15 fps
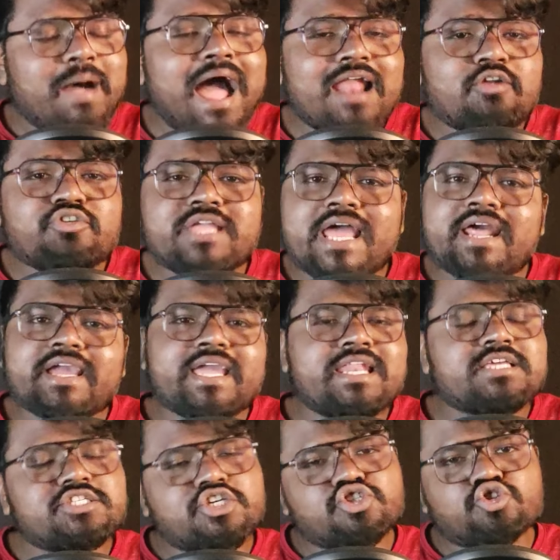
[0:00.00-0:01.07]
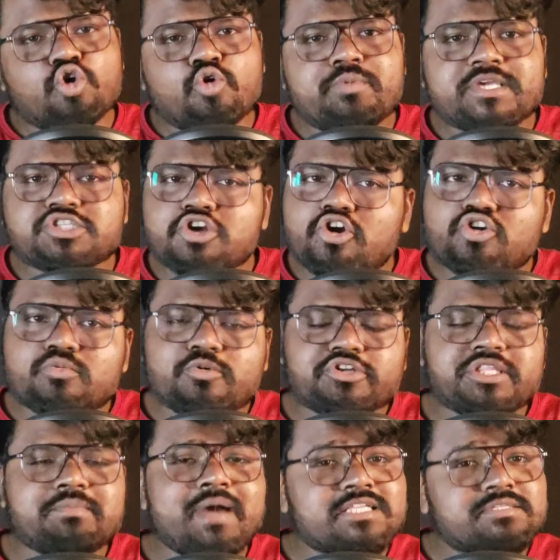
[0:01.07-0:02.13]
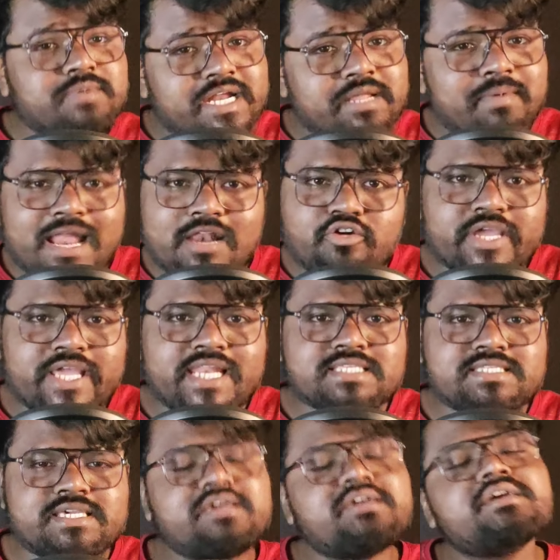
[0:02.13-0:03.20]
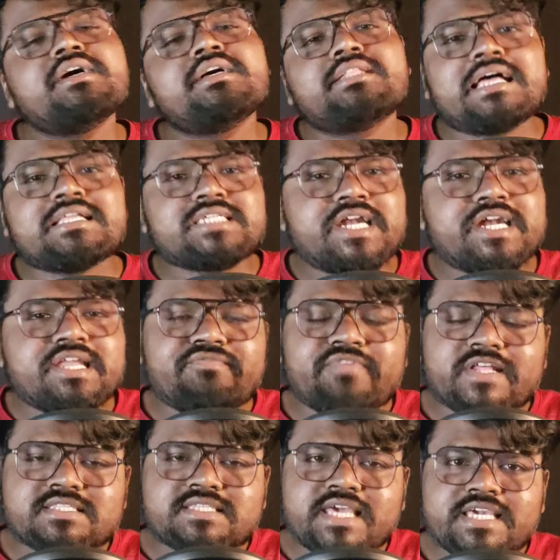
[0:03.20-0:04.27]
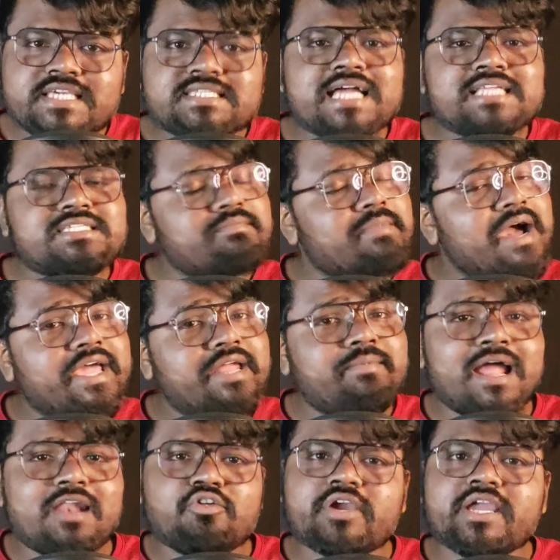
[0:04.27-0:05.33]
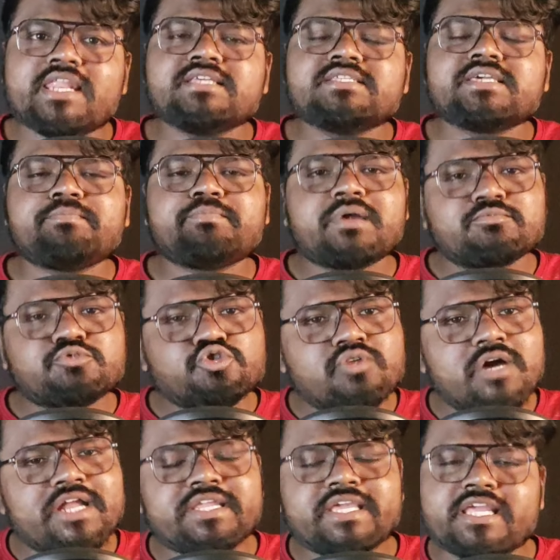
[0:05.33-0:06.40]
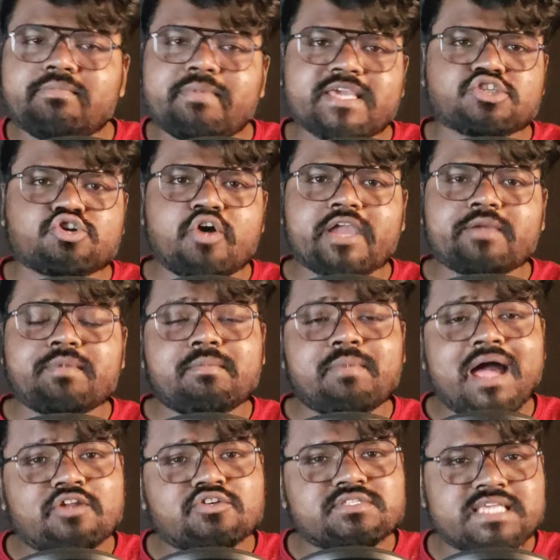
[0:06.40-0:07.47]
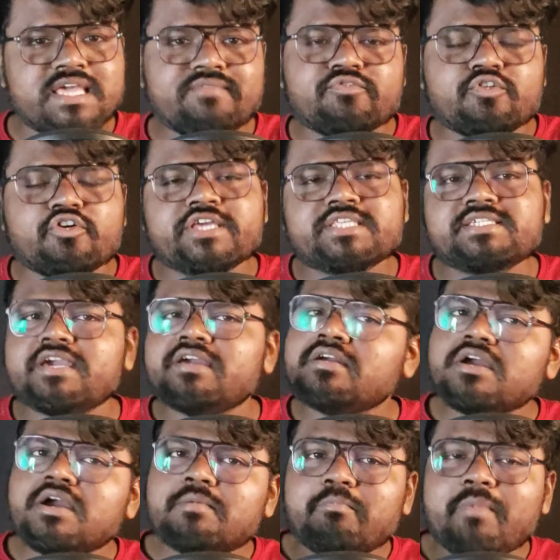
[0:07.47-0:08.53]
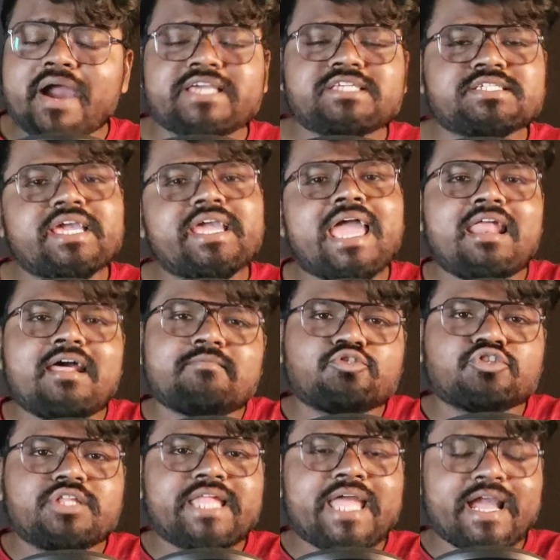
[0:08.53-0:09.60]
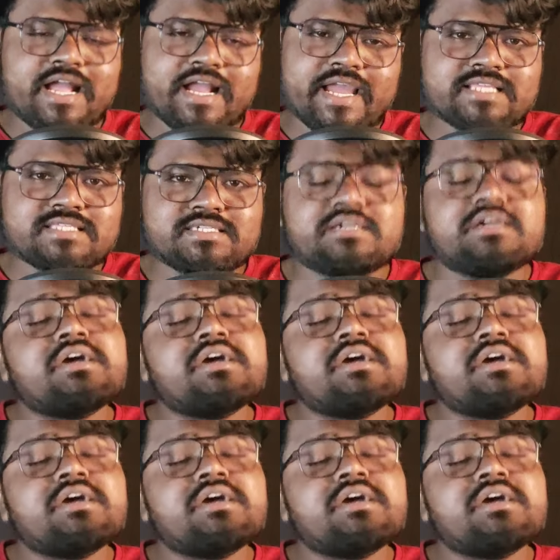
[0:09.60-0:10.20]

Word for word: ভালো যারা খেলেছে সৌভিক চক্রবর্তী মাঝমাঠে ভালো খেলেছে তাছাড়া ডিফেন্সে হিজাজি মাহের ভালো খেলেছে প্রভসুখান গিল বেশ কয়েকবার ভালো সেভ করেছে মহেশকে খেলার মধ্যে দেখা গেছে